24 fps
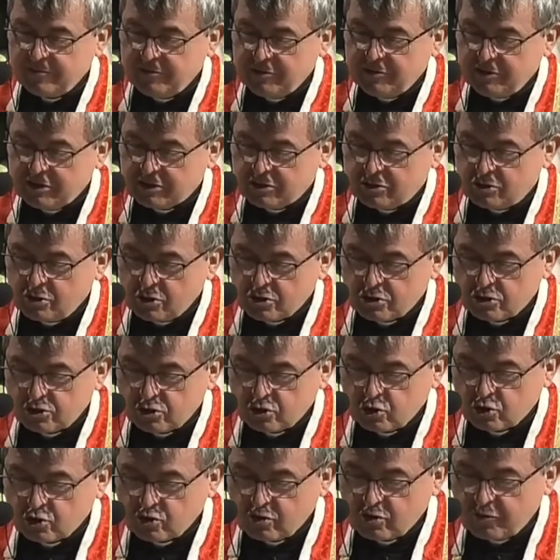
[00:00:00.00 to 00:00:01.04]
Nie
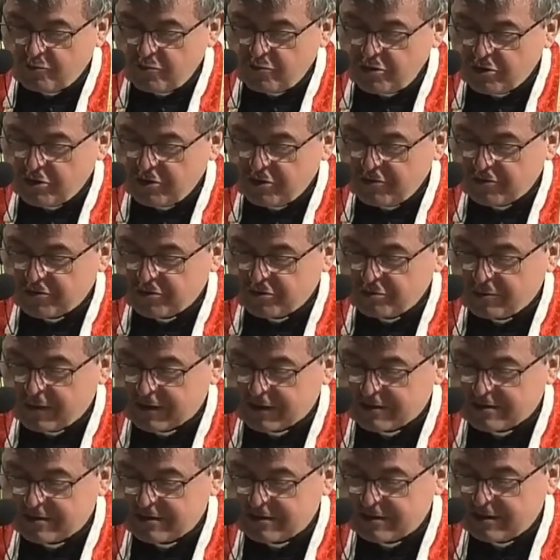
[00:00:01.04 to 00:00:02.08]
dostosowuje się do
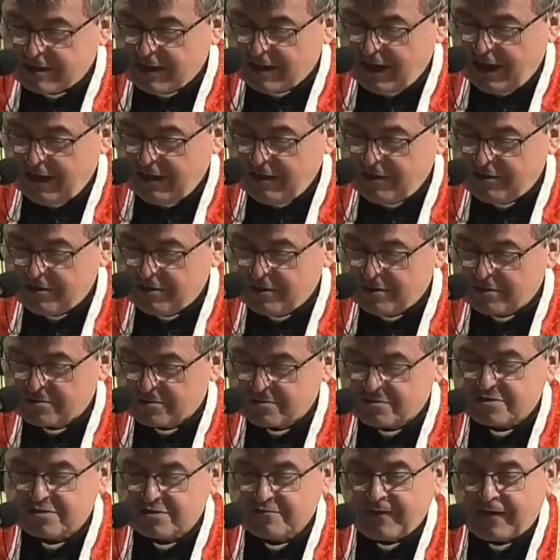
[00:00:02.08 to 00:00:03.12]
sytuacji, ale
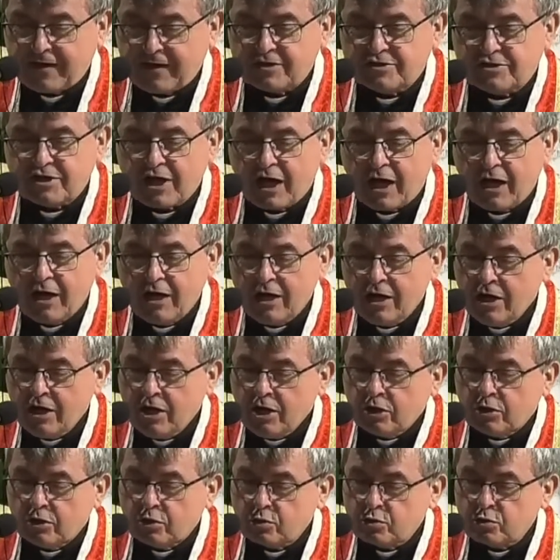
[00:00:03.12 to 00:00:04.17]
ją zwalcza
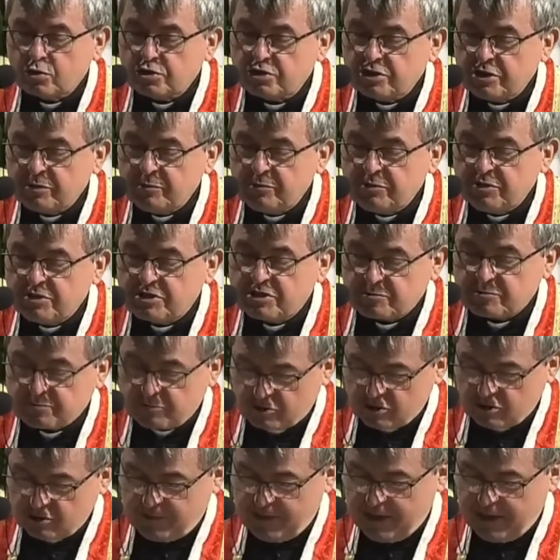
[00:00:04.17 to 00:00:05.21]
różnymi
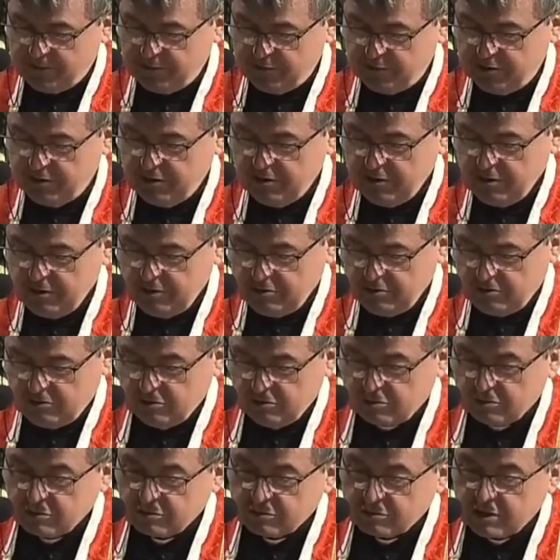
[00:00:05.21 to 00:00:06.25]
sposobami.
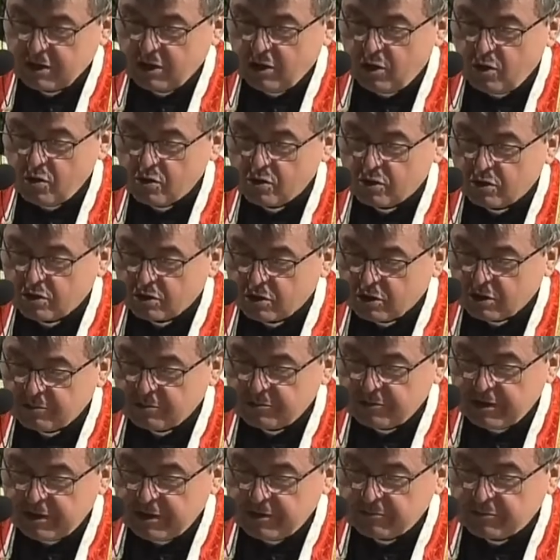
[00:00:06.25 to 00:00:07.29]
To są te
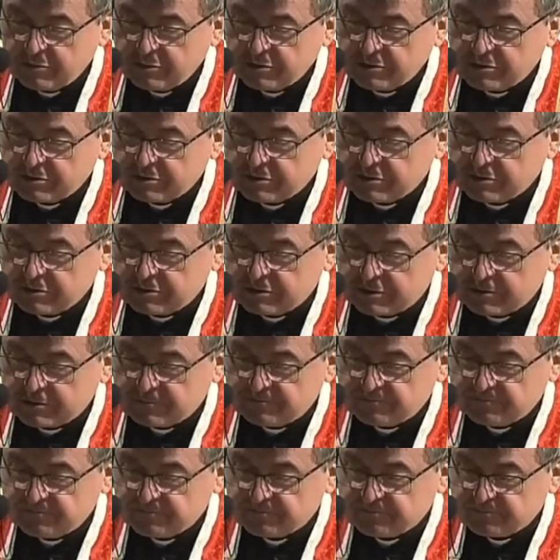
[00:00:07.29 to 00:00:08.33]
ogromne, moi
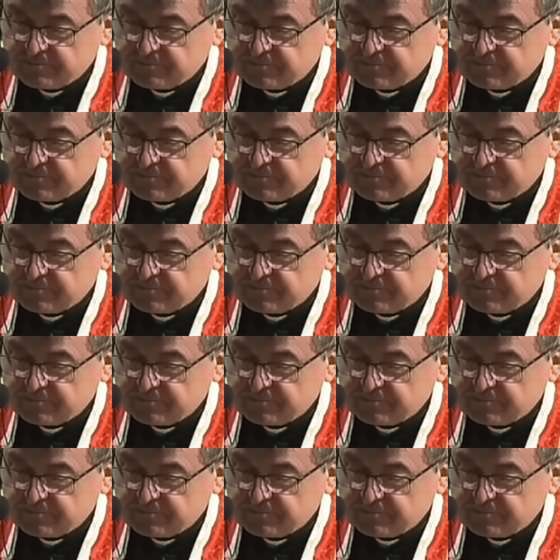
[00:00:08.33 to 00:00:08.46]
drodzy,